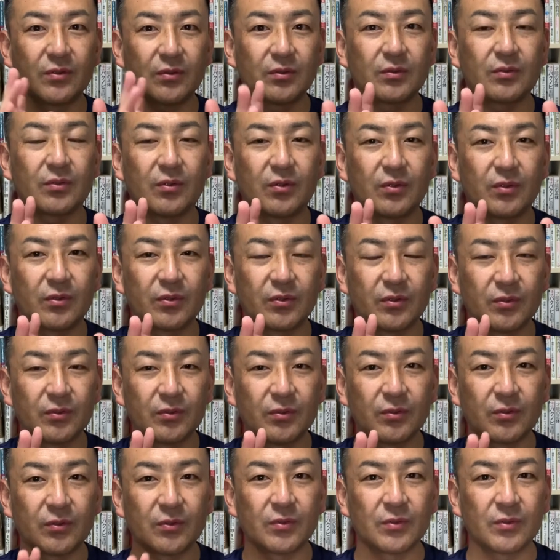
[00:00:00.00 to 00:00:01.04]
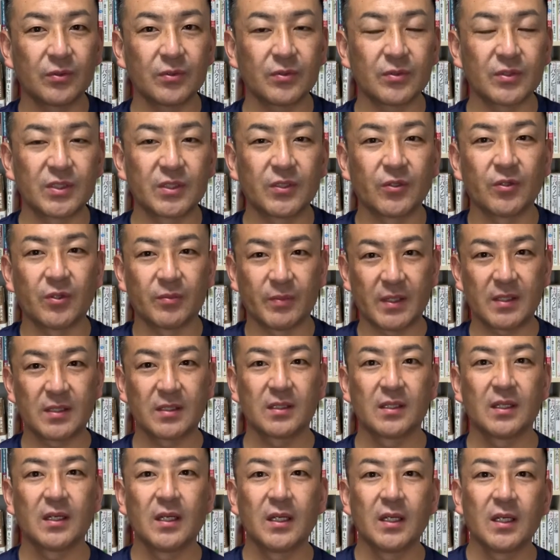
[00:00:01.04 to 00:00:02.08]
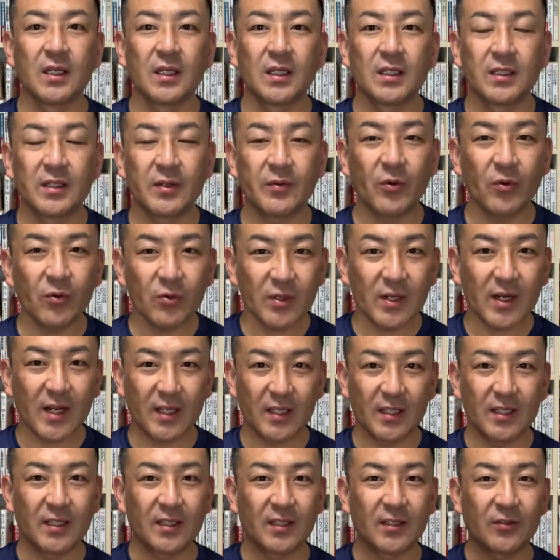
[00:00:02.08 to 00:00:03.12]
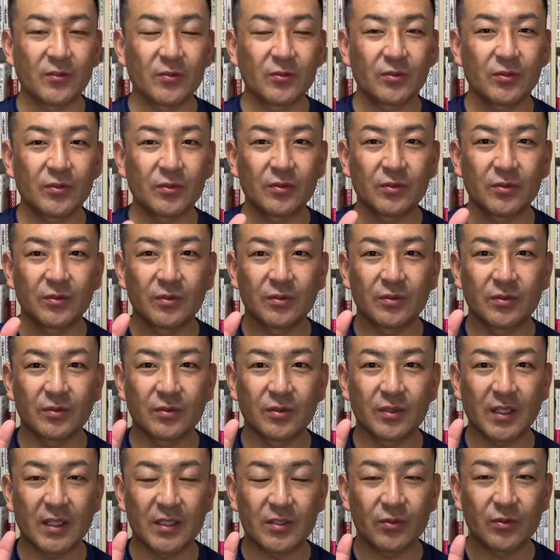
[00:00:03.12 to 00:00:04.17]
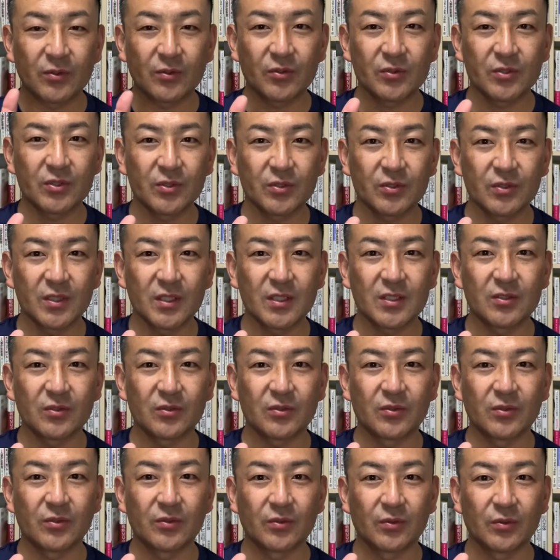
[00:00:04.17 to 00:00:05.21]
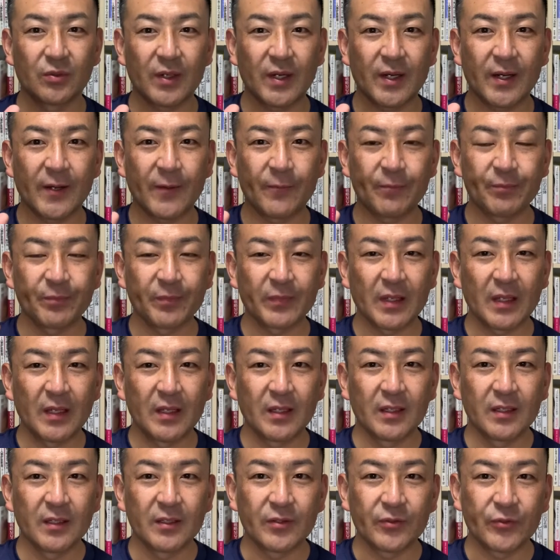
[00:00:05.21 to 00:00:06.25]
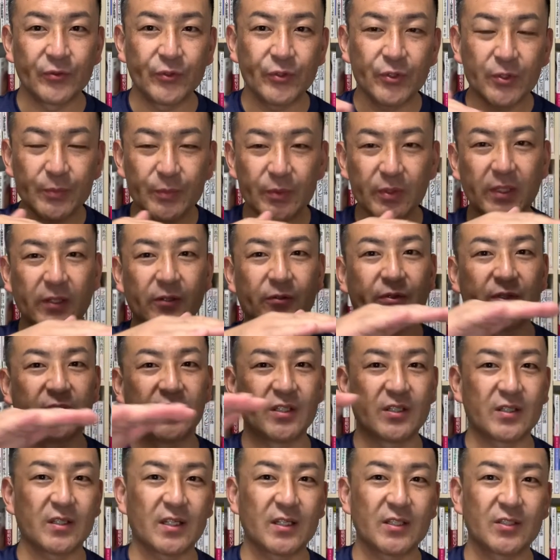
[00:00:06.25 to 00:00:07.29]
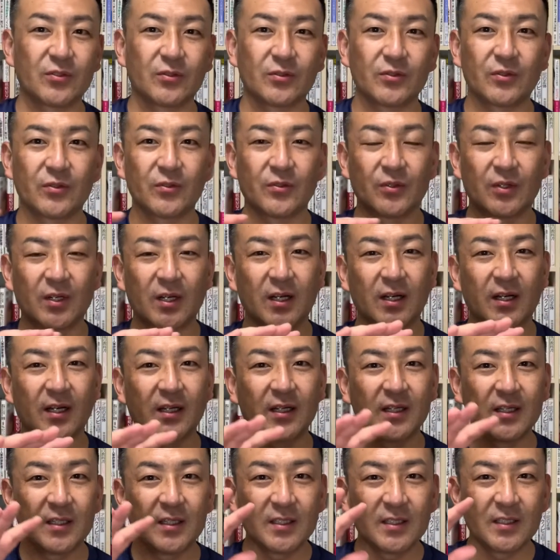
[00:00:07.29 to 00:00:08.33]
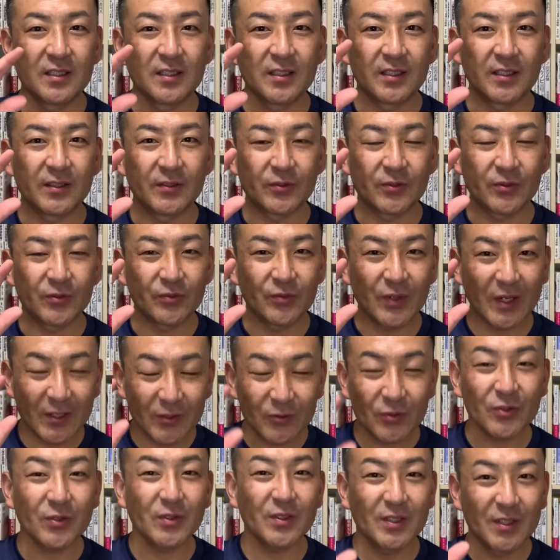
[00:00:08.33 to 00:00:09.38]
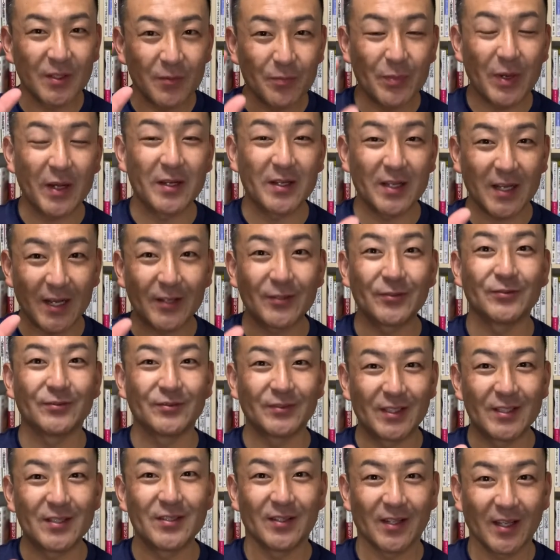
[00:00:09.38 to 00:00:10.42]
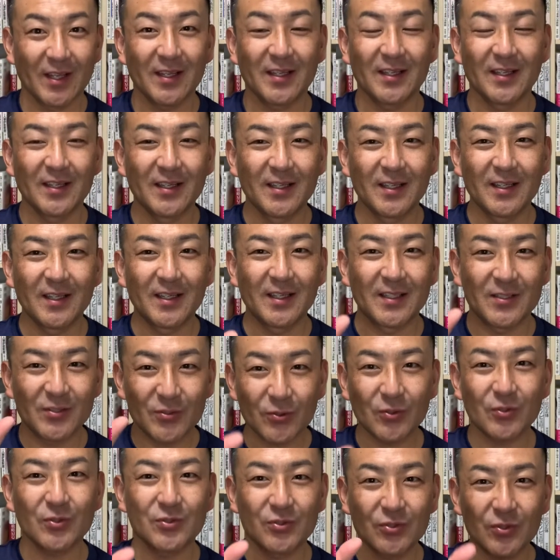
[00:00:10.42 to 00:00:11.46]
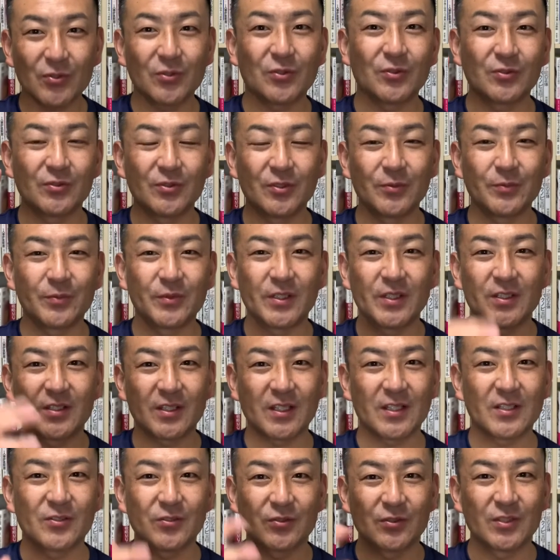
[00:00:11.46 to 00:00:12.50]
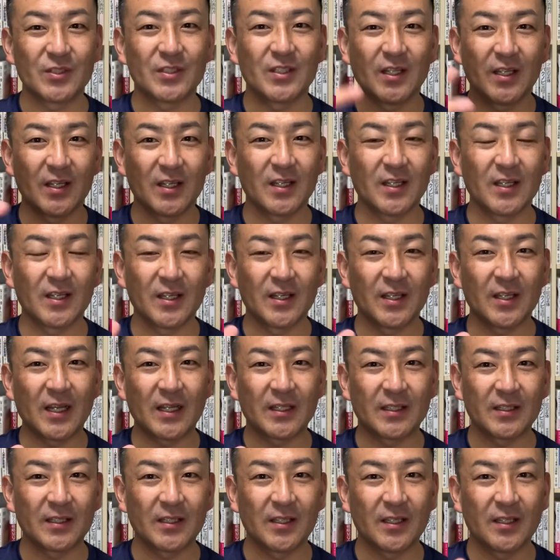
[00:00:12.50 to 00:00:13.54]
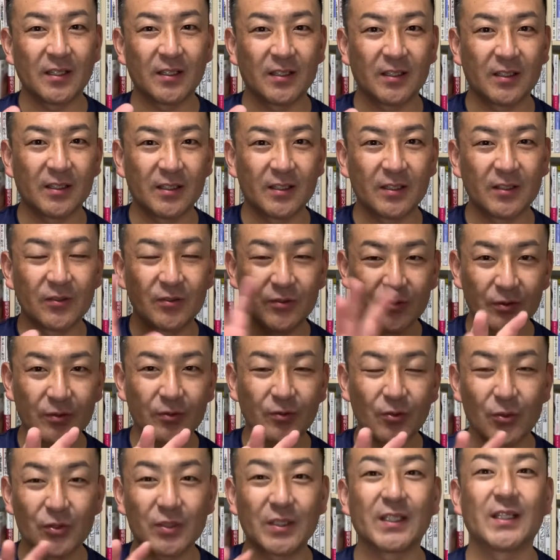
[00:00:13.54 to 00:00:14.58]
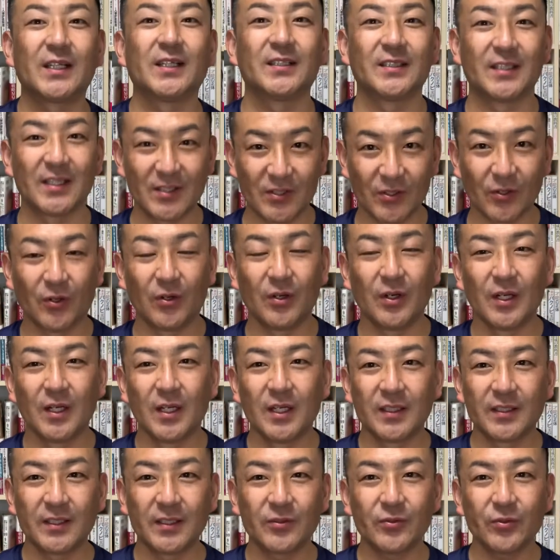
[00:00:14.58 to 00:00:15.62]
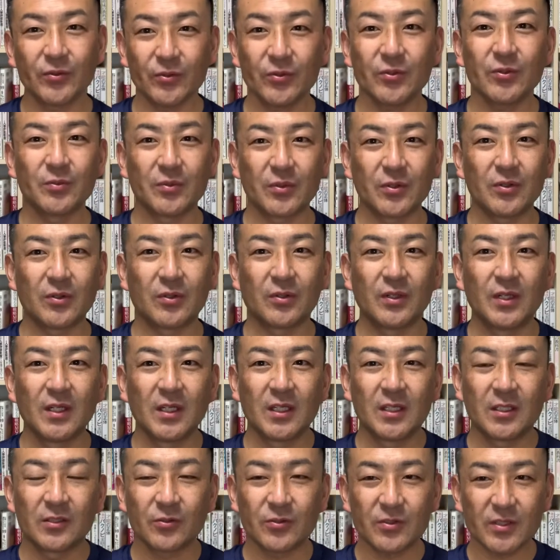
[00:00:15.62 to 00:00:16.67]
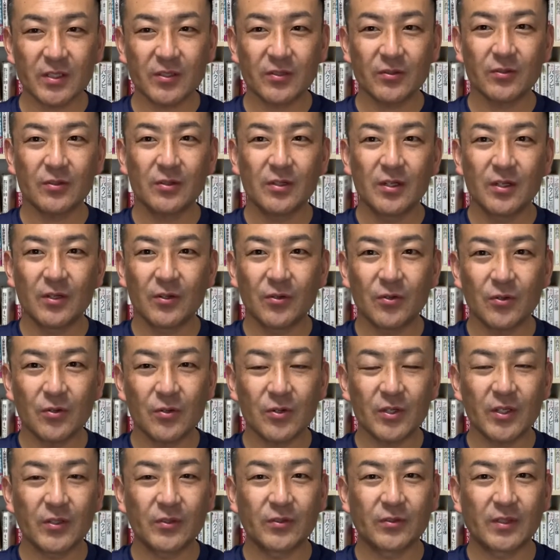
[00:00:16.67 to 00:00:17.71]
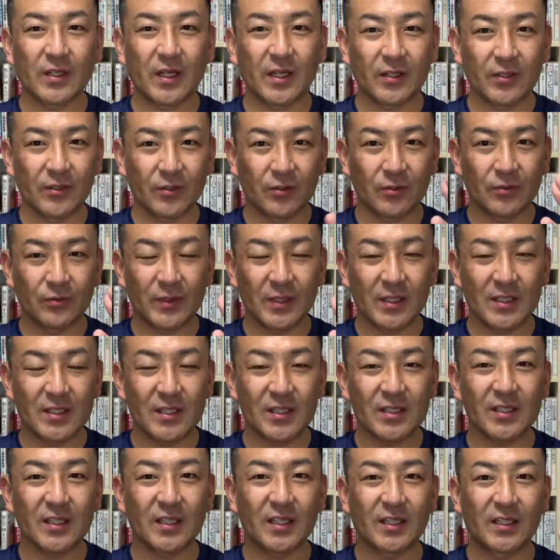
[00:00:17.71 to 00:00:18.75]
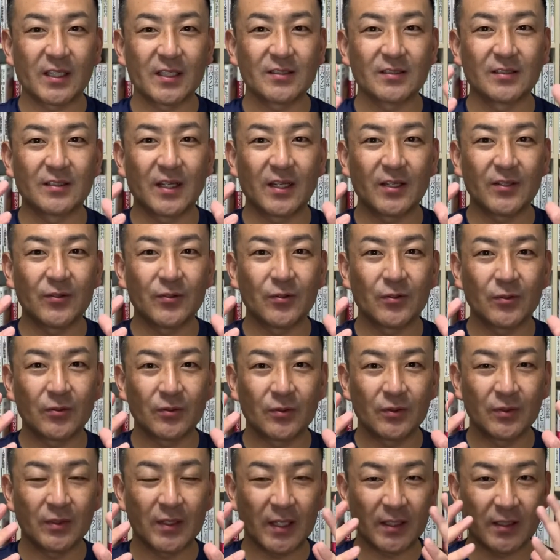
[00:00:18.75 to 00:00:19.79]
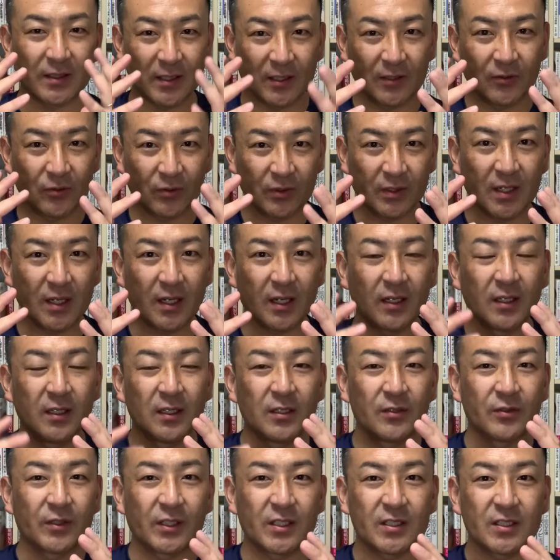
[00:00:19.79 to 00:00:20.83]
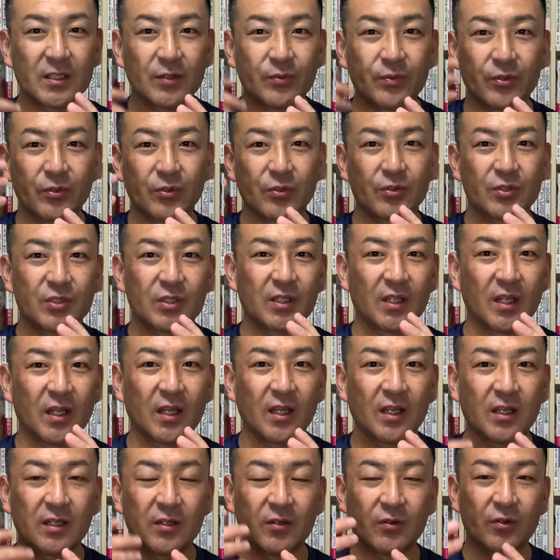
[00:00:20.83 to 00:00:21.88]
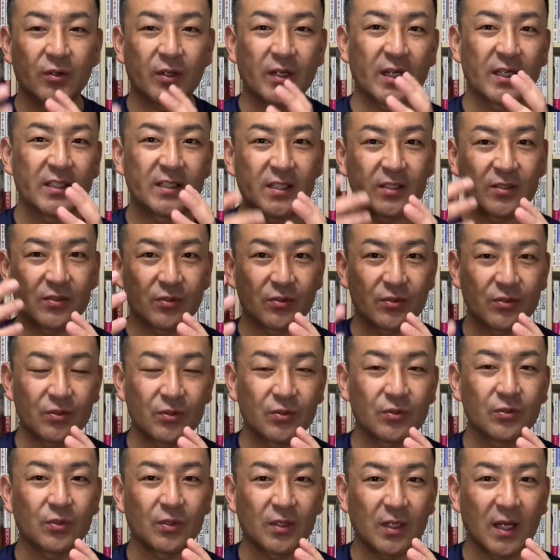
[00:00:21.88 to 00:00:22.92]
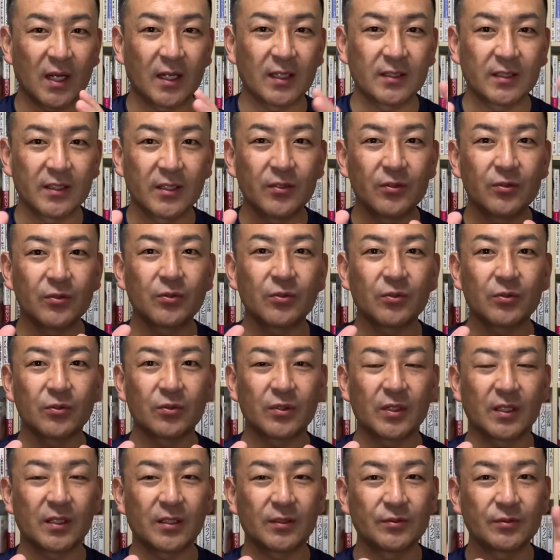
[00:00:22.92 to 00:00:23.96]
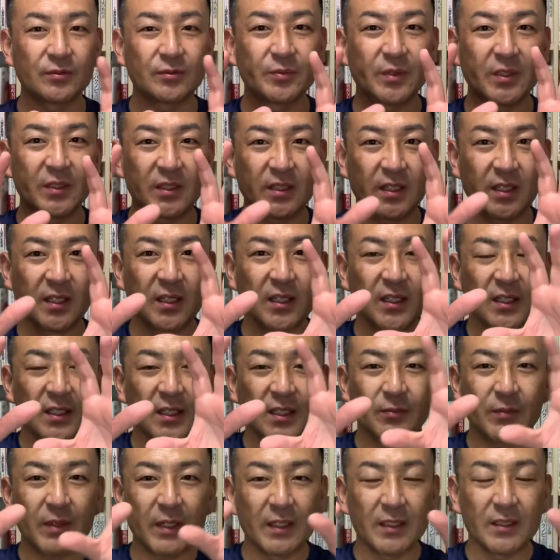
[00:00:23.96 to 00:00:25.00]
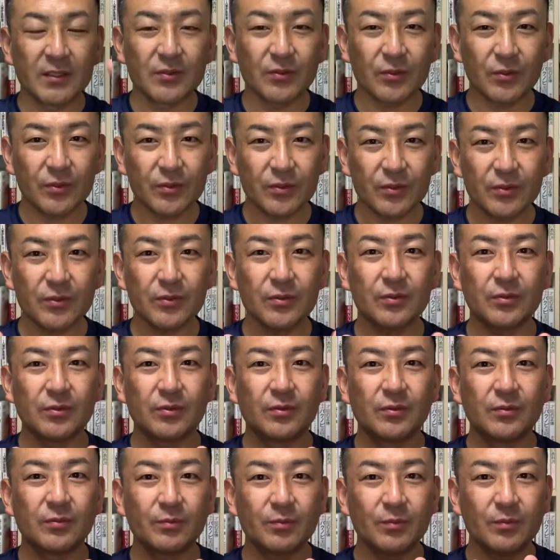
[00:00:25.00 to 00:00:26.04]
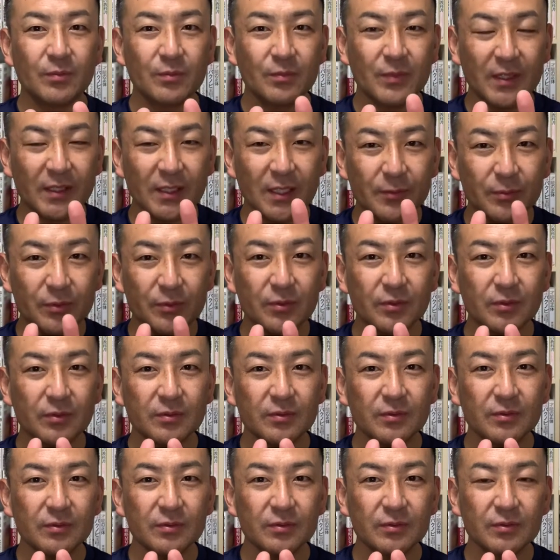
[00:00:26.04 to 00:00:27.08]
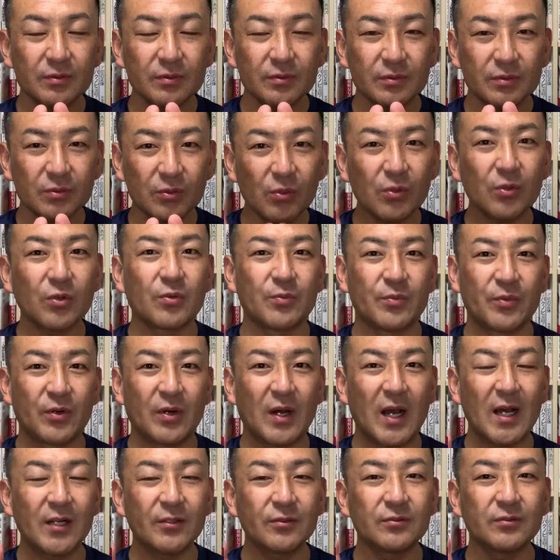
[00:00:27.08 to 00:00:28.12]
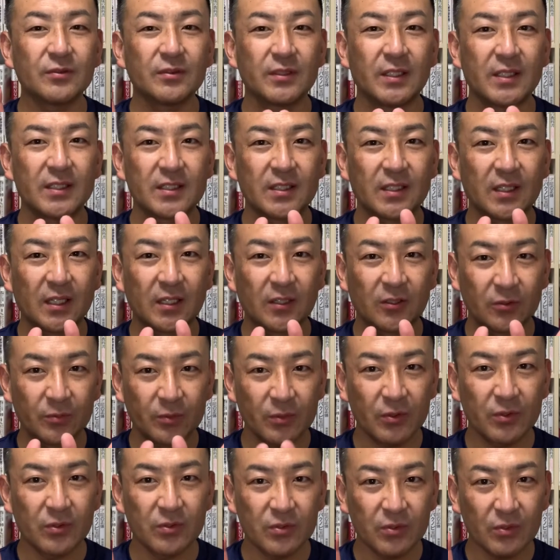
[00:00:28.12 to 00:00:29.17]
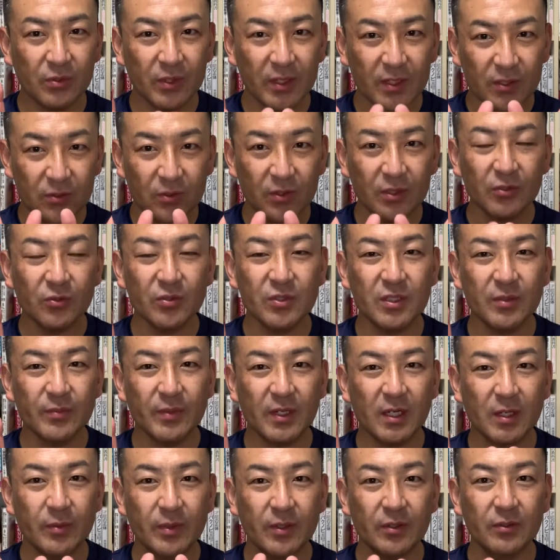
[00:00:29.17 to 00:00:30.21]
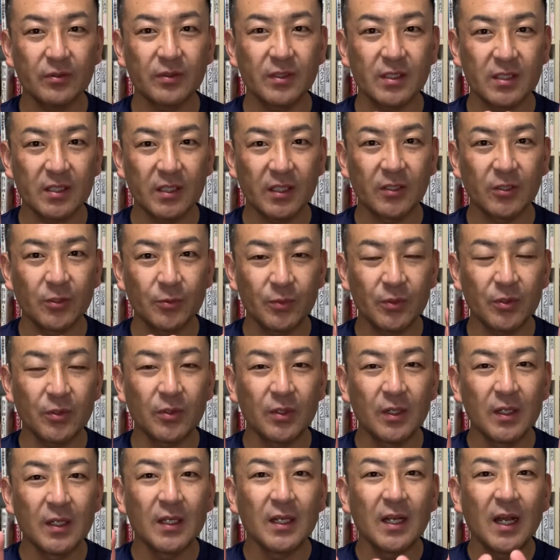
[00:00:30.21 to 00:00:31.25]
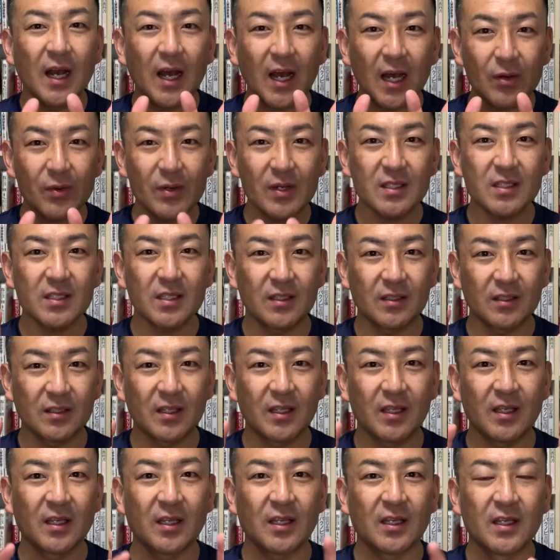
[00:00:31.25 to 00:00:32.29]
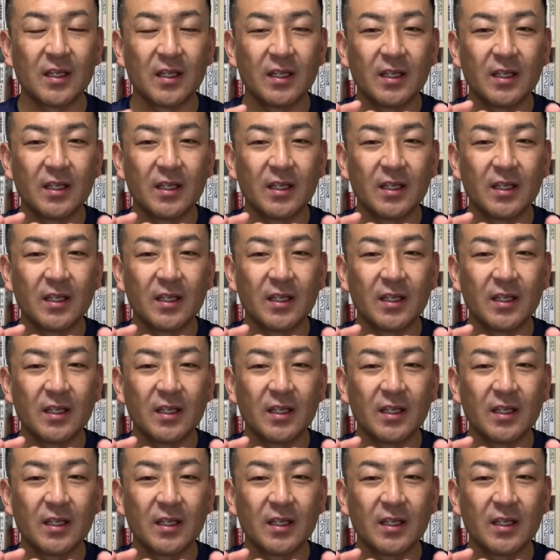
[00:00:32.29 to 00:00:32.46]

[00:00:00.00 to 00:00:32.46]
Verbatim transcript: ということをしております。で本来このキャッシュロコーチ養成塾というのはグループでのディスカッションというのがあの割と頻繁にあるんですね。えちょこちょこグループディスカッションして、えやっていく講座なんですよ。でというのも当然その講義の内容ワニ先生が話す内容だったりとか私がフォローしていろいろ解説をするとかっていうことなんか含めて、まあ、そういう学ぶところもあるんですけれどもそれはそれとして学べるんですけども合わせて